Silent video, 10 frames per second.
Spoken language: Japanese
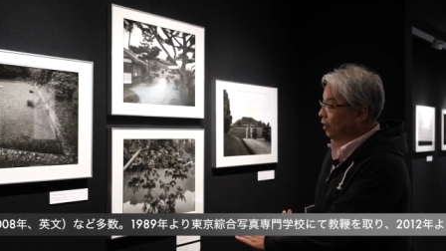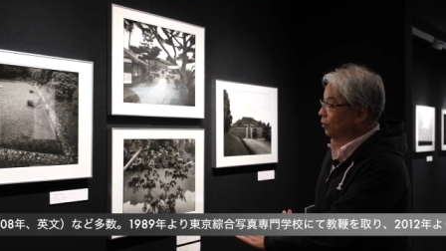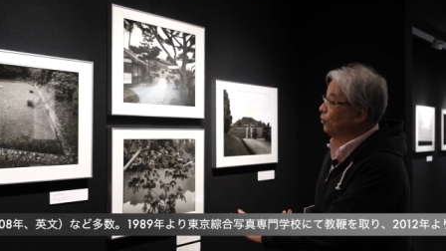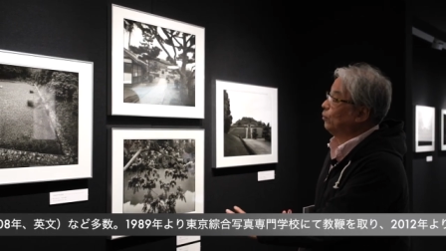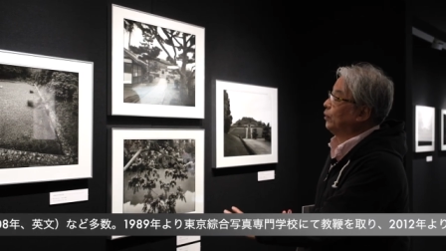
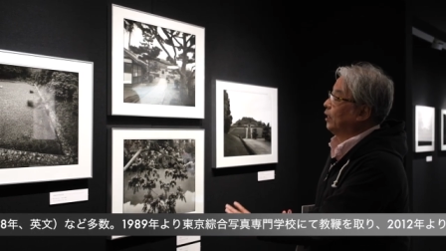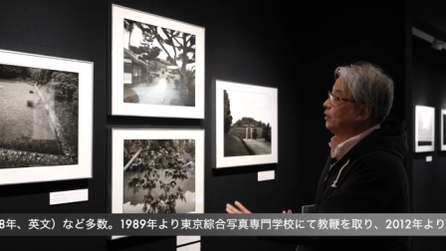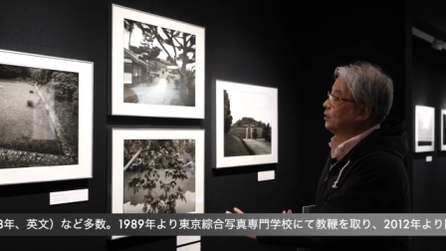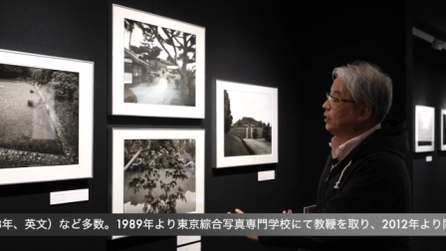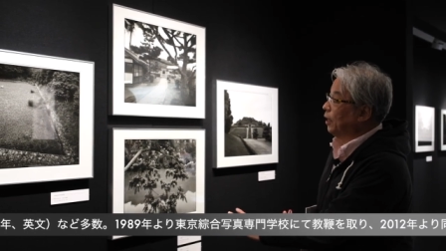陵なん
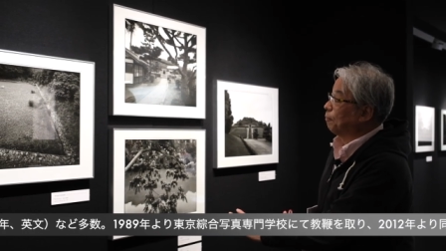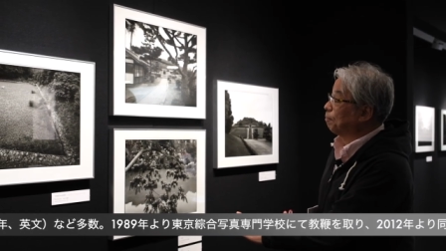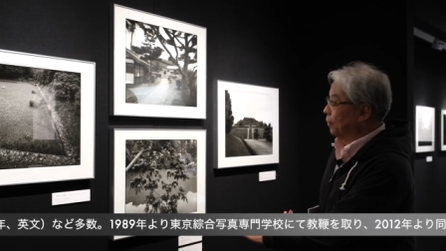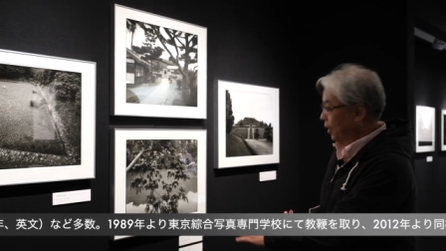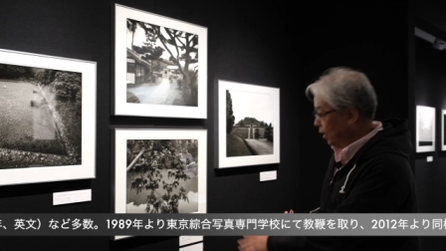ですね。
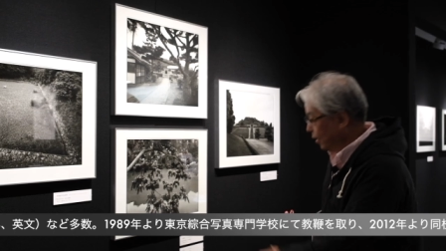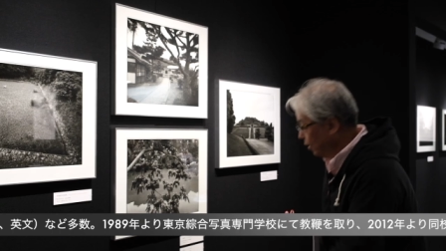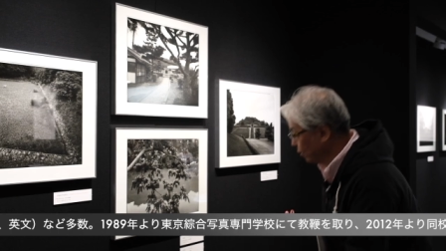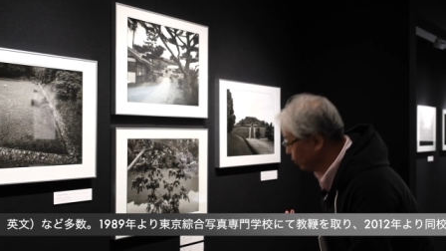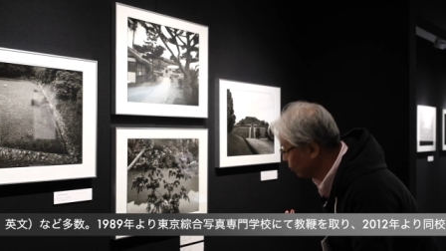
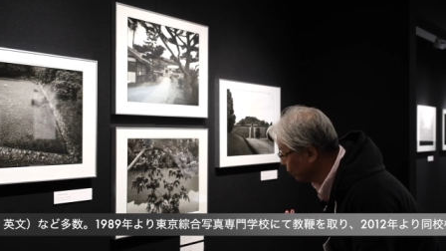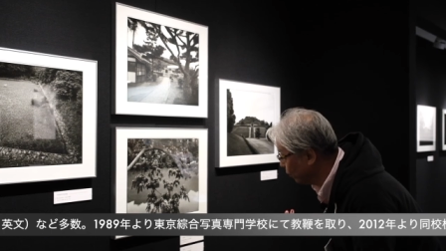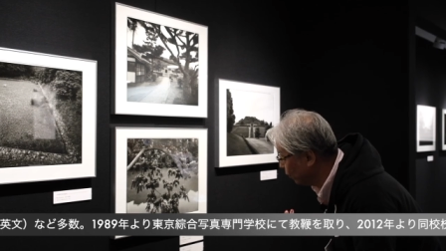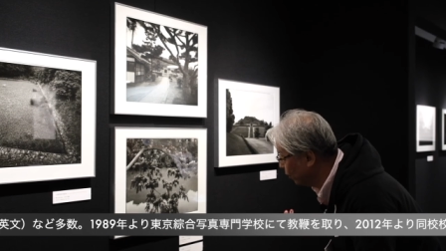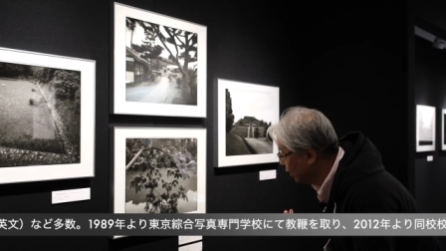えー、っ
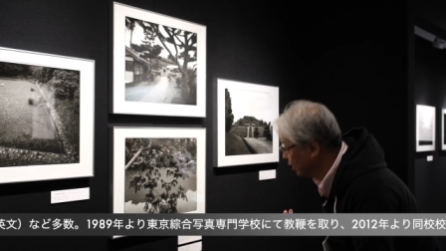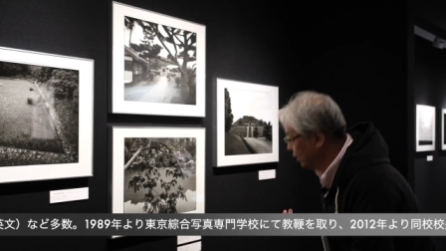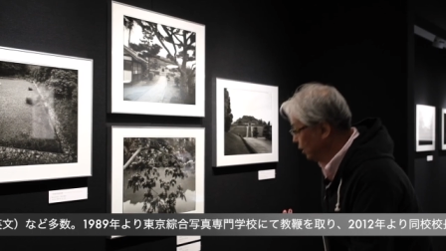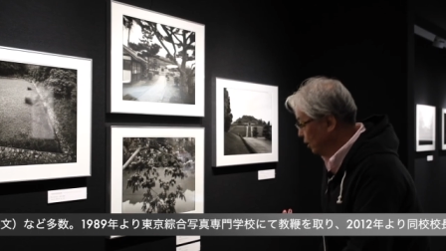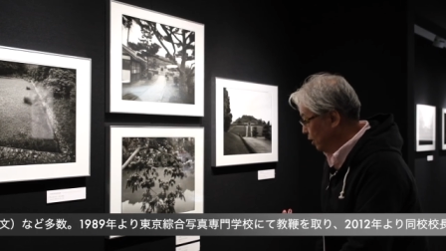と
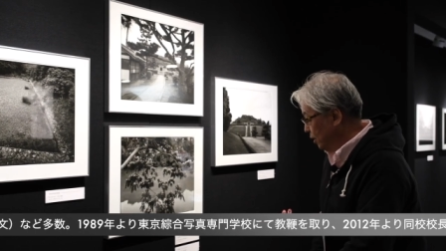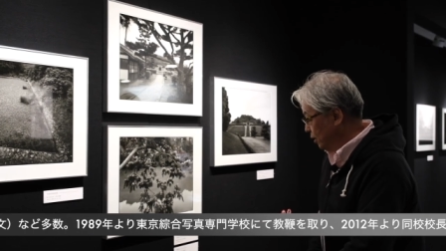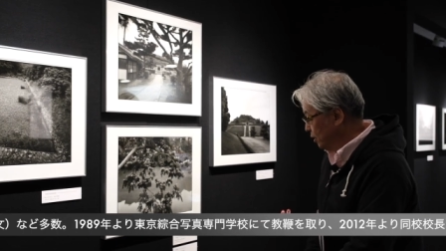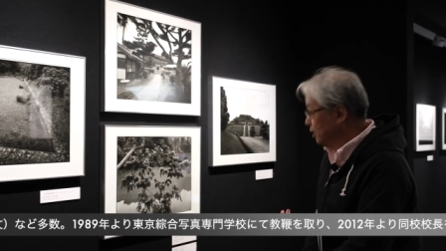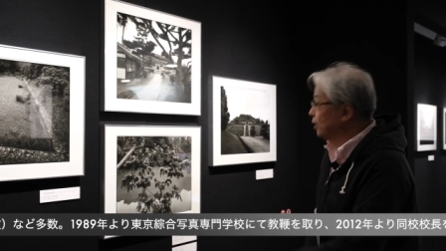
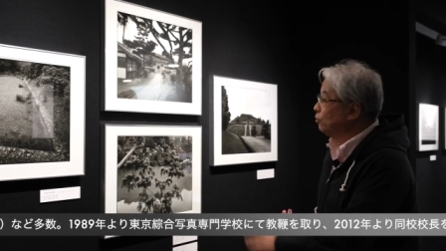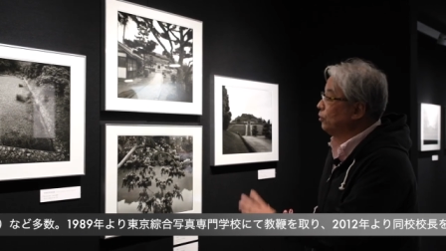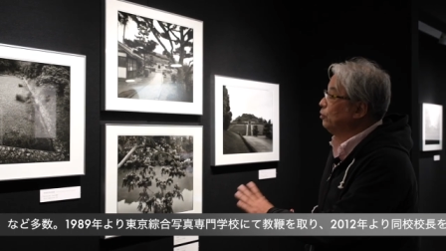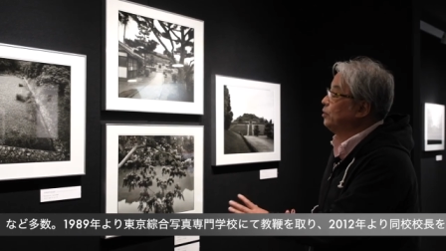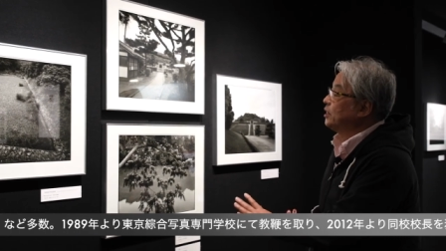白
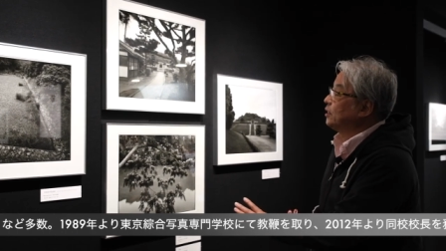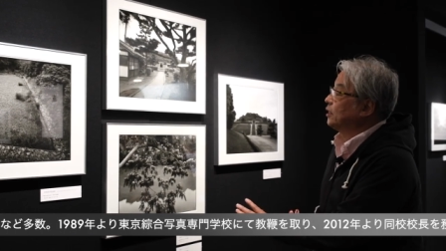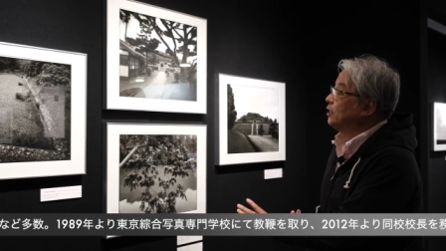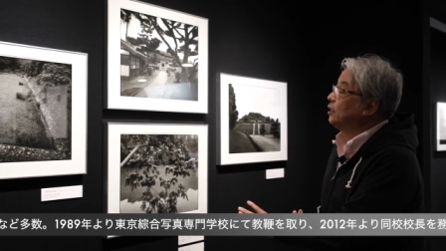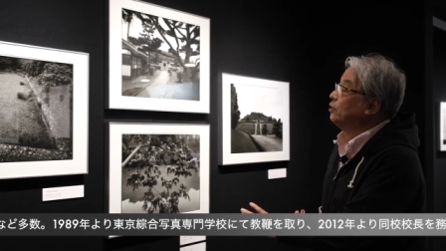鳥の御
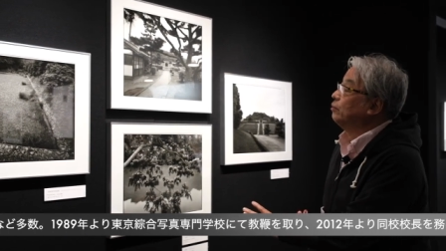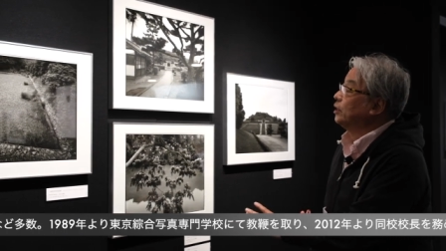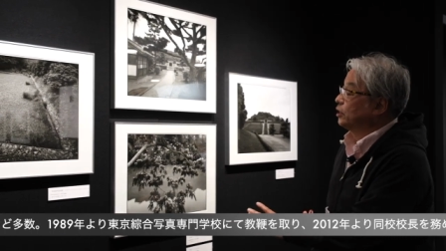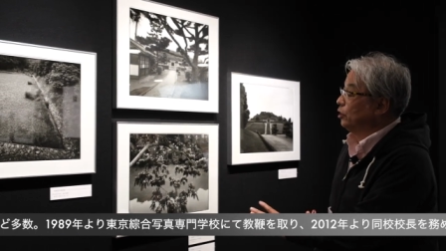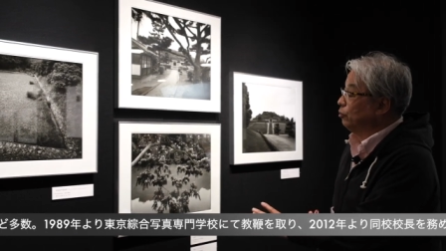捧っていうん
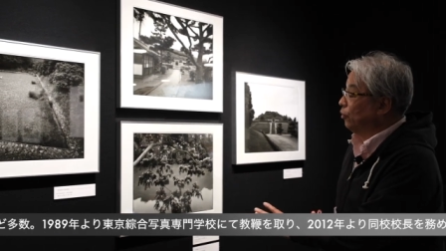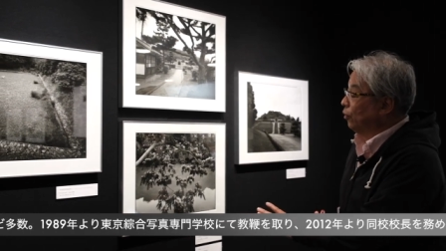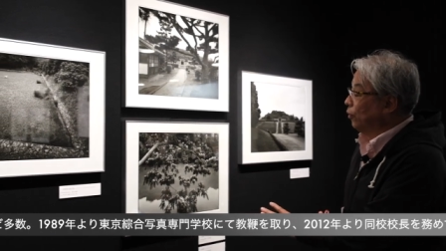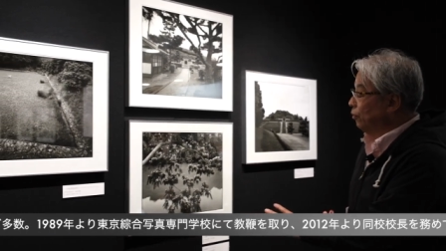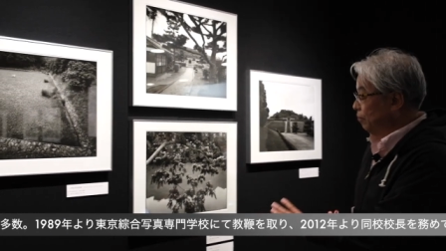ですけど
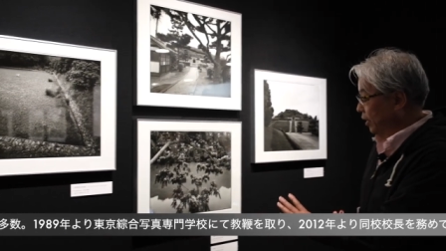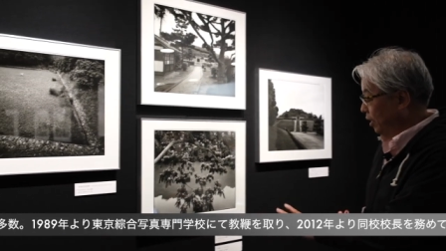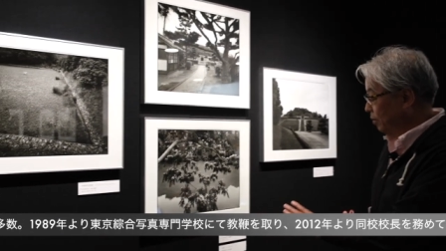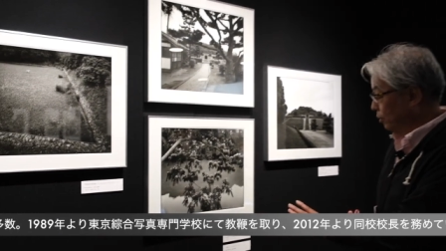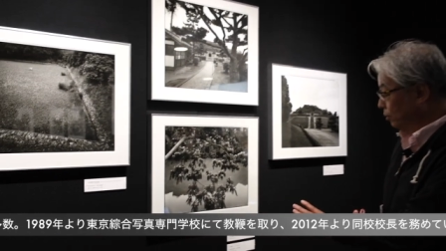も、まあ、
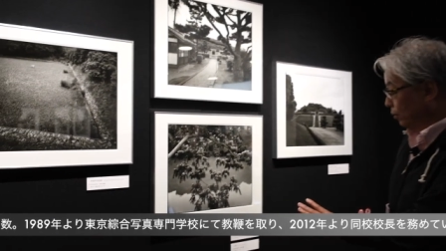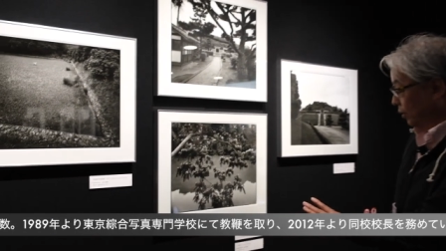大和武